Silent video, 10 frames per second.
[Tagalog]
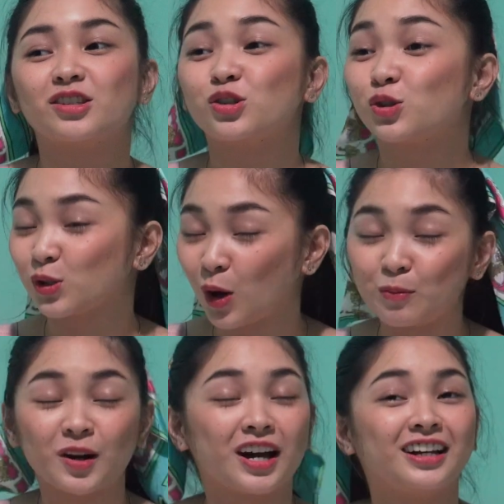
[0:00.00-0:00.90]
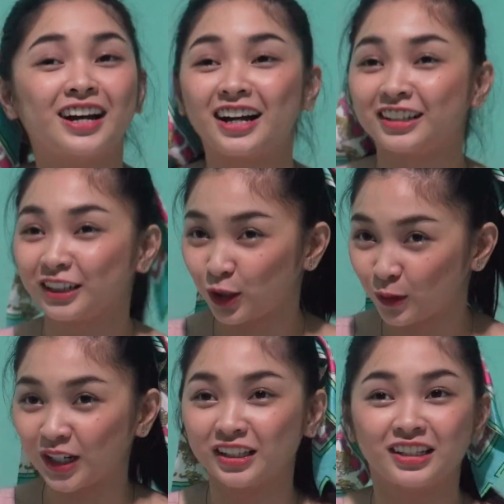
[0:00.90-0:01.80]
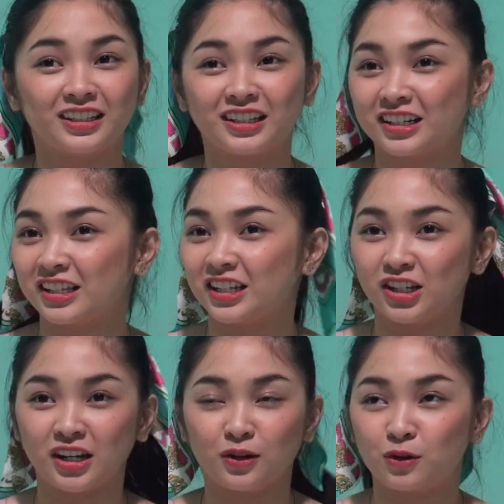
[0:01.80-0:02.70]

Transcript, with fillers: Sobrang gaan ka-work ni Direk CJ.